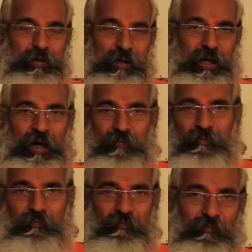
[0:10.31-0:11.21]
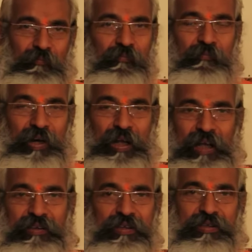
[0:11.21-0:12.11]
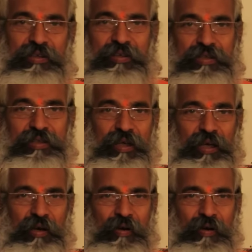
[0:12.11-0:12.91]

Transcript: చక్కగా బిడిగా తీసేసేస్తే